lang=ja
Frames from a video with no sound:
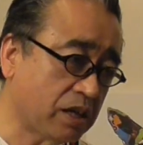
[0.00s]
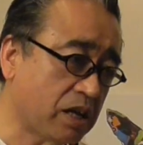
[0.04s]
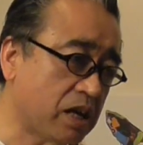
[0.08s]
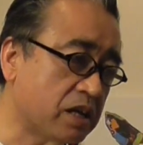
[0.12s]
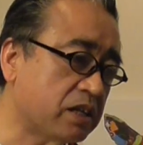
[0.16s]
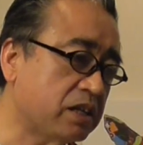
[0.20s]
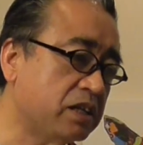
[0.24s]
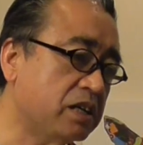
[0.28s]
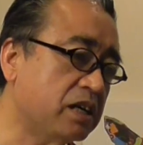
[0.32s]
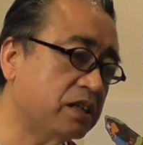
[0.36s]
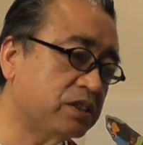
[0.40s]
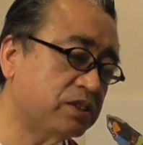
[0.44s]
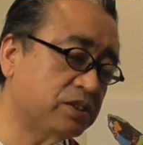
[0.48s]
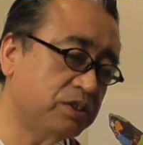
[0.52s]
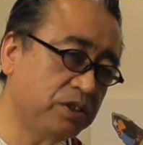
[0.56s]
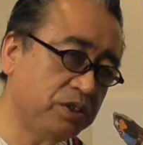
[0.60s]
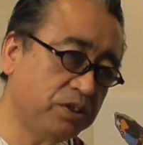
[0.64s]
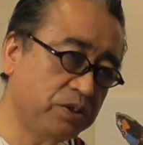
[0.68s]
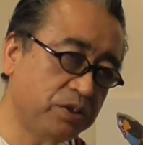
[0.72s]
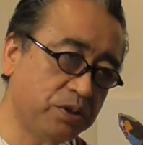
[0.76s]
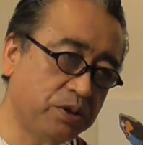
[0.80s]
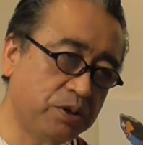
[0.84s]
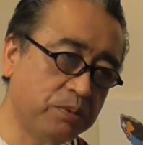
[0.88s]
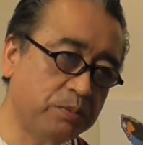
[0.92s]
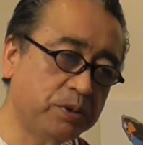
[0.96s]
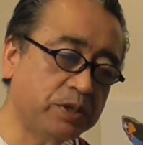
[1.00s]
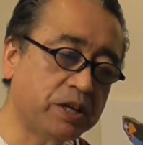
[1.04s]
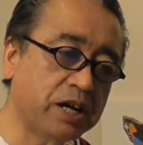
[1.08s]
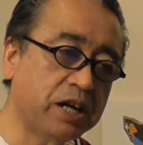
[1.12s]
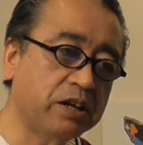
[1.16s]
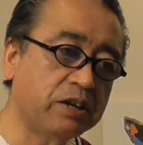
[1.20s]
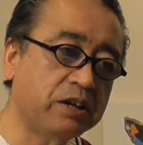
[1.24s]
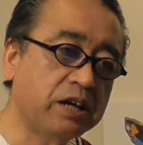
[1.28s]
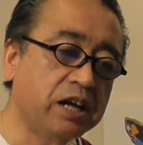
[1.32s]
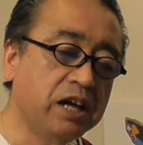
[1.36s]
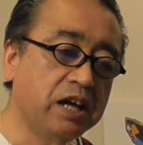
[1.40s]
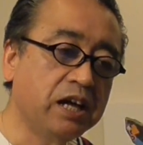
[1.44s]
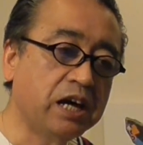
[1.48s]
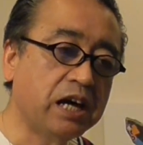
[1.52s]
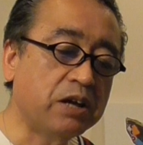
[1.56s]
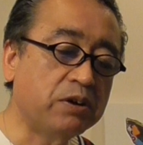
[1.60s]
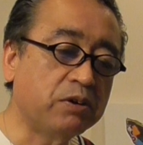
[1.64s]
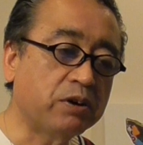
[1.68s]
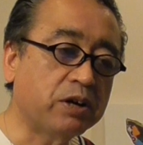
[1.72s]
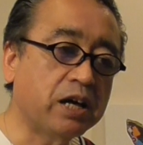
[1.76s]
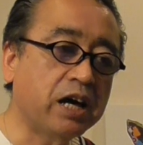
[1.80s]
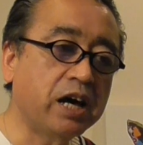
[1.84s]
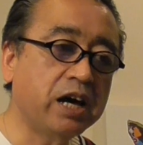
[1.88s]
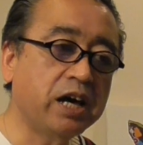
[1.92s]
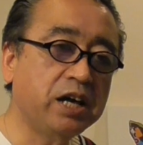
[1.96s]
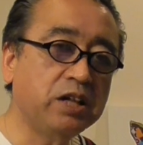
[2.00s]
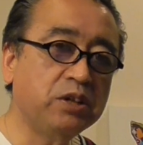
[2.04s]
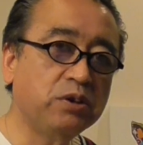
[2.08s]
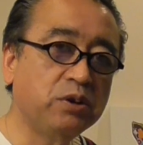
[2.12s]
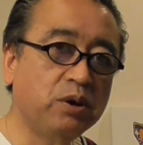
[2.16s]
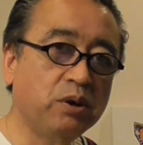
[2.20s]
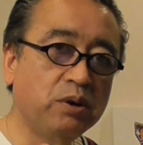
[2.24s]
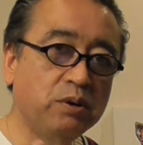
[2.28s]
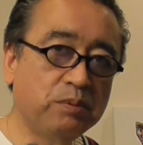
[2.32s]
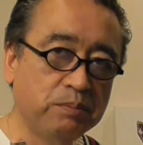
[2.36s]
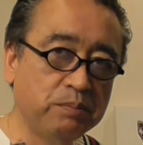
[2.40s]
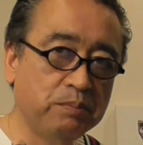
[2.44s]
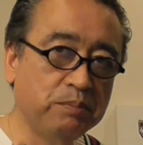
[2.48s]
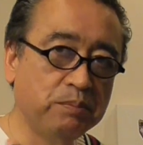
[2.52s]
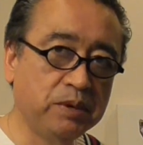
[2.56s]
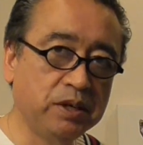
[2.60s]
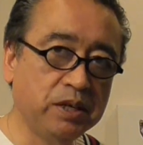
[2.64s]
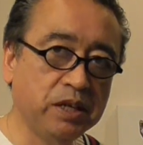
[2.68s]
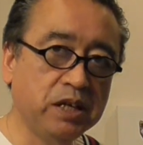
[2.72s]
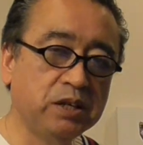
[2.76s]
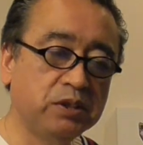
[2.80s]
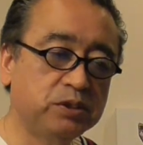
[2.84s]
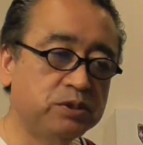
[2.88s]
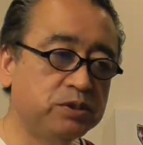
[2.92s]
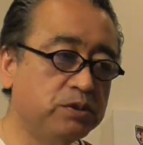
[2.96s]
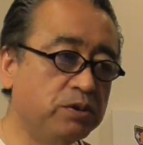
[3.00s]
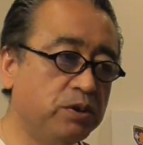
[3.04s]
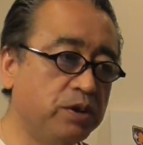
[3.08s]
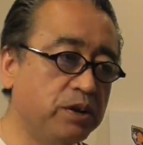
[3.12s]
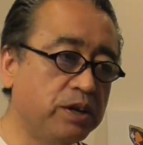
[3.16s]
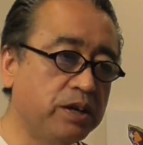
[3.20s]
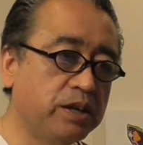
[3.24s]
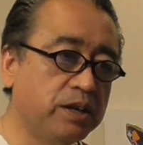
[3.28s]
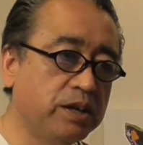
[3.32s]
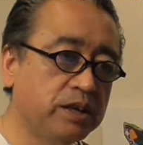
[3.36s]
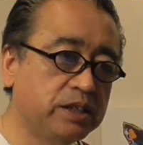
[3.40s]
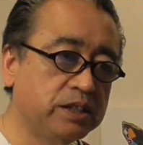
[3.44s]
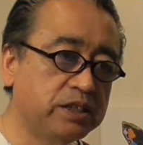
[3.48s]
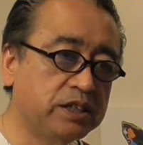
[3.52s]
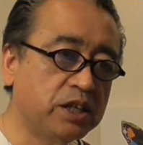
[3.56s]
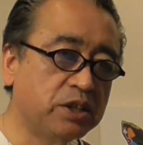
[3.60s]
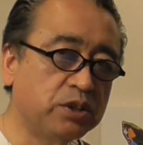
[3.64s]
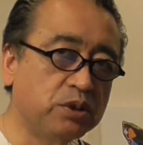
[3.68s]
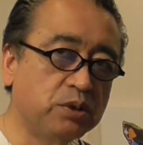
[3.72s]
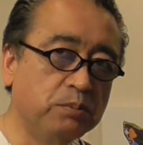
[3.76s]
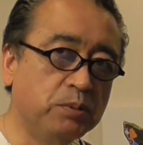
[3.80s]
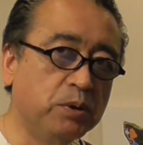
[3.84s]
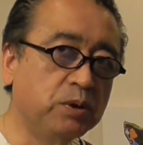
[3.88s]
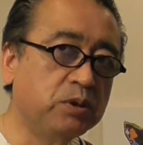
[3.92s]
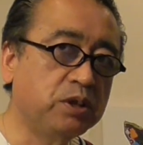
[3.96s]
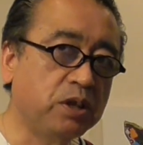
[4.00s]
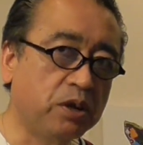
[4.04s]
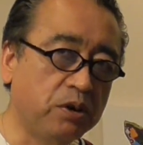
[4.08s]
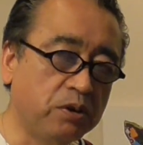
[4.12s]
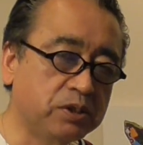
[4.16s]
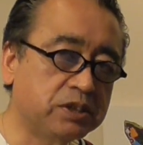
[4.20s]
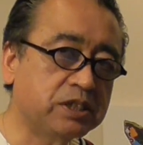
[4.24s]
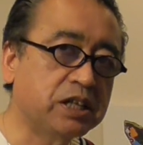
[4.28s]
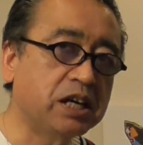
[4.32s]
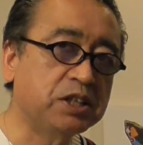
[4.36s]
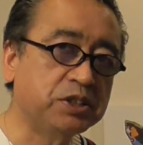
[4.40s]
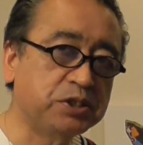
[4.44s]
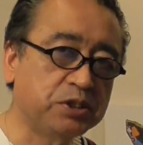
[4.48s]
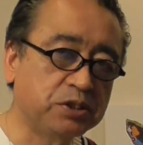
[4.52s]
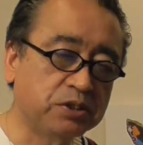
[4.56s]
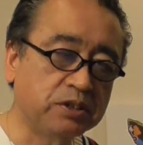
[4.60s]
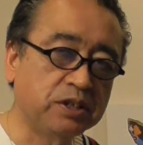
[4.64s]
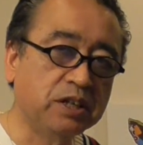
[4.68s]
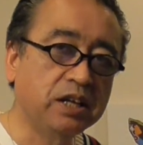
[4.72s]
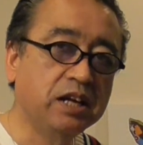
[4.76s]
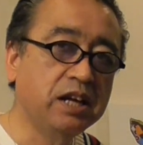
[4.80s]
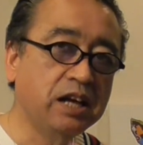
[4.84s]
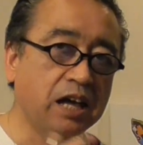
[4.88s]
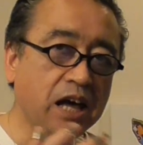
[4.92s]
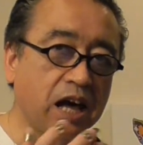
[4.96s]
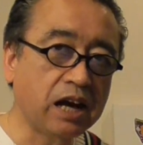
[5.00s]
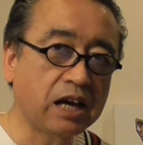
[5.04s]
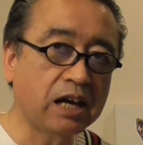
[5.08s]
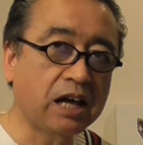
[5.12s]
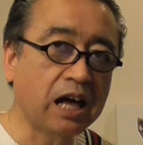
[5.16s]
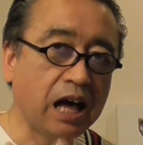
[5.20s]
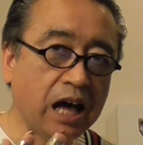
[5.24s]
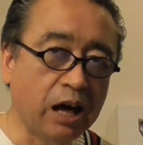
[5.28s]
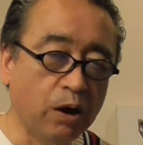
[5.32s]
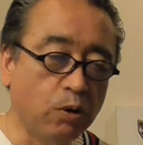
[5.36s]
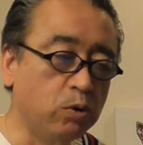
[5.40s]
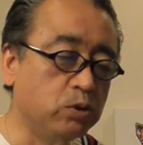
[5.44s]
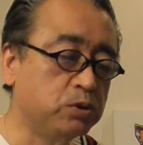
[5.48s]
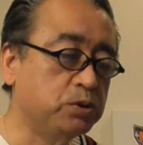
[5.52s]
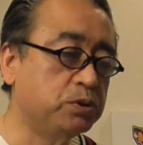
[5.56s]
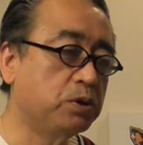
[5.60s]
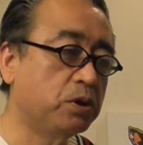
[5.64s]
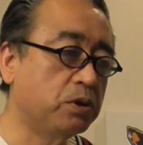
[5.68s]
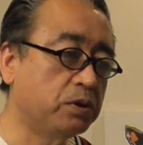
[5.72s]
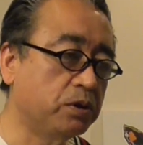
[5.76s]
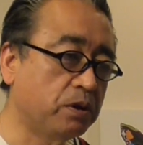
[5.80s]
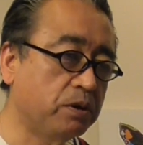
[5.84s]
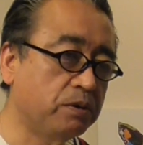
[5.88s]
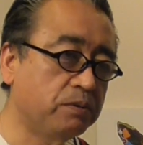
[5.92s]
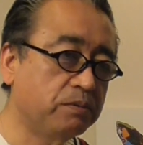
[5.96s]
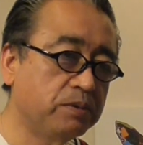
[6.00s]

書きやすいのよ僕あれあの替えのインクをちゃんと持ってるよ3色赤青黒の